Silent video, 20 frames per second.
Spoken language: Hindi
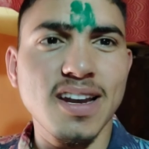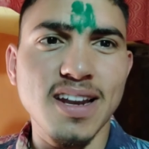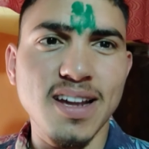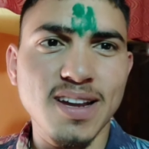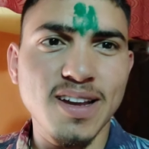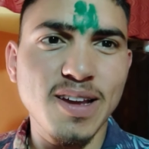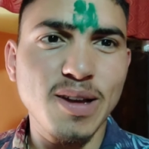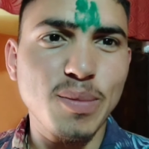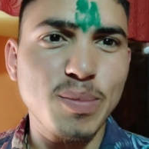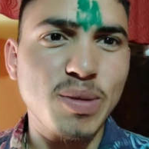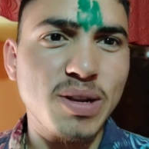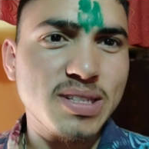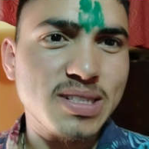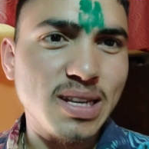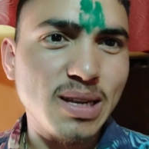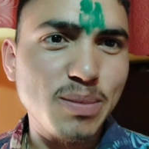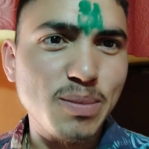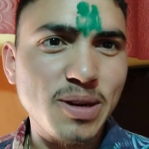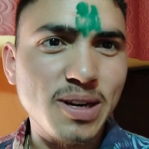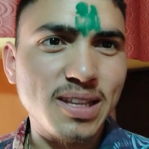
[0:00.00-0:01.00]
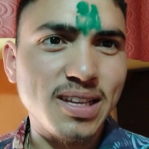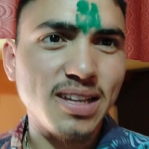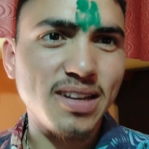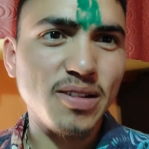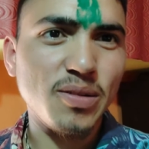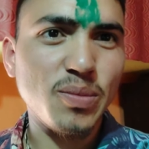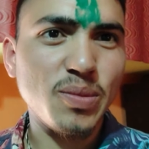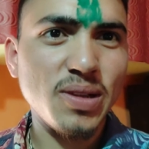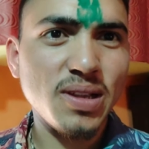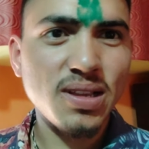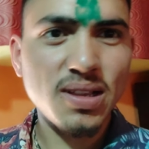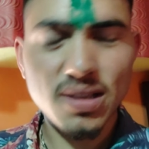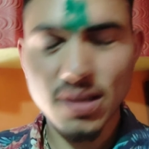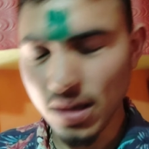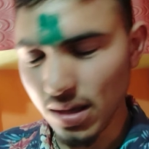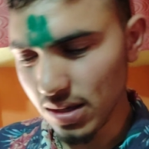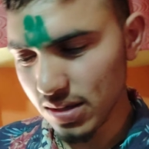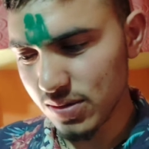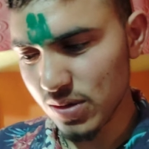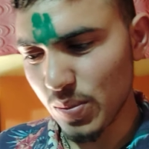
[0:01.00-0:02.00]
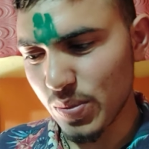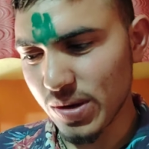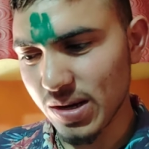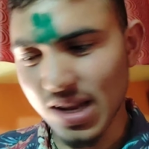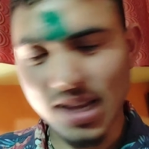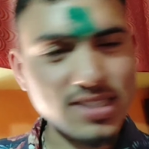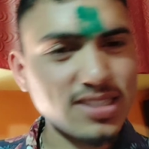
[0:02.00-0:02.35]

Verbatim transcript: लग गए अपना सेलिब्रेट करने पे सो अपन